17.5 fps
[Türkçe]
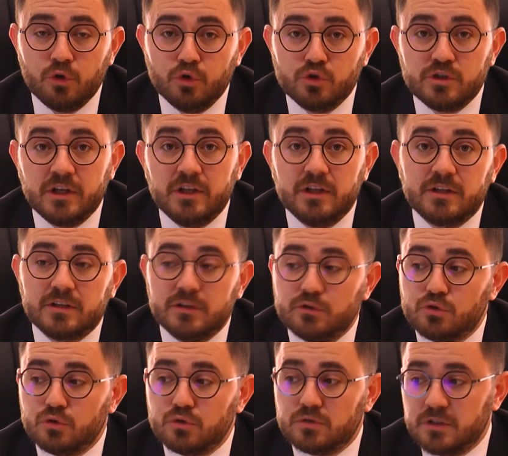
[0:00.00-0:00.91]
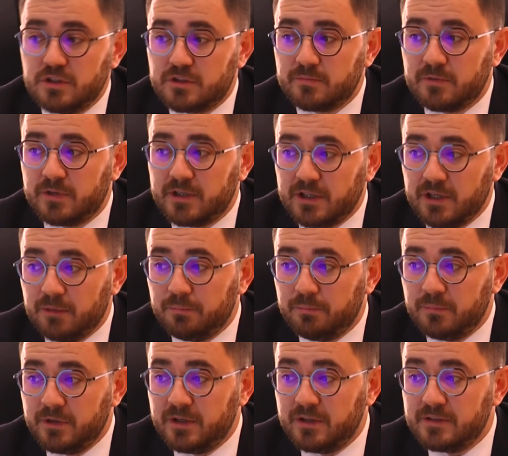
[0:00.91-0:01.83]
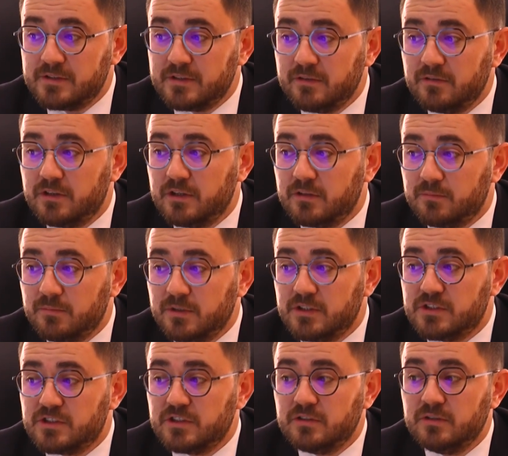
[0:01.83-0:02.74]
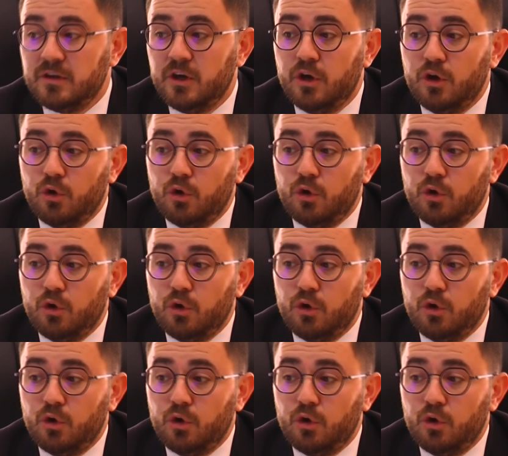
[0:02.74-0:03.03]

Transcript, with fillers: özellikle sözleşme yapmaya sevk etmek için